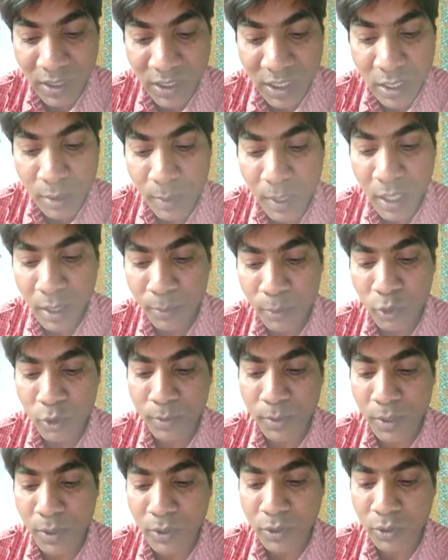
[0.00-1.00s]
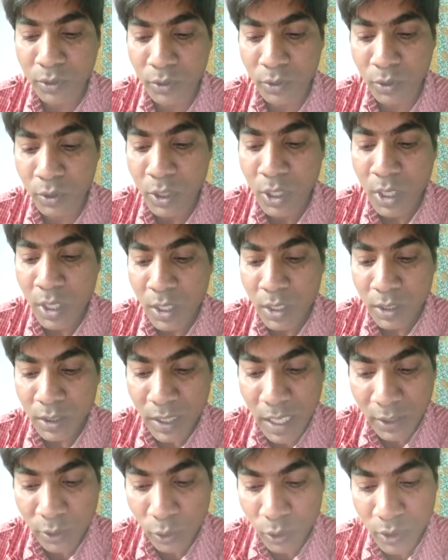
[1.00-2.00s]
সিলভারের প্রলেপ দেওয়ার জন্য
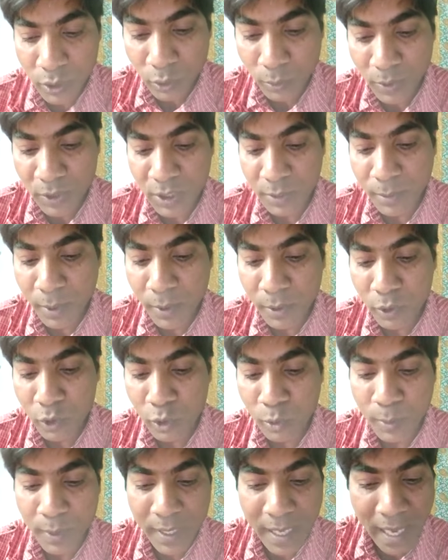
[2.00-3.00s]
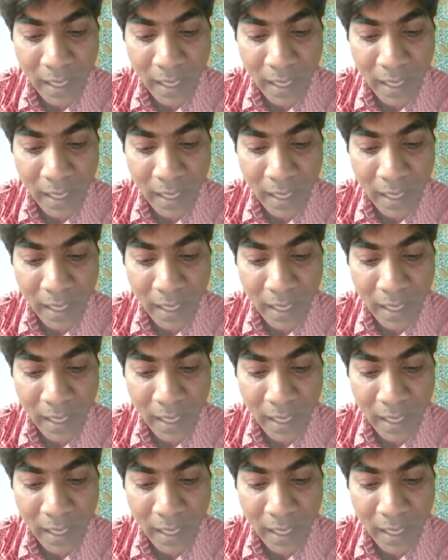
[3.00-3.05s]
ক্যাথোডে তুমি কি ব্যবহার করবে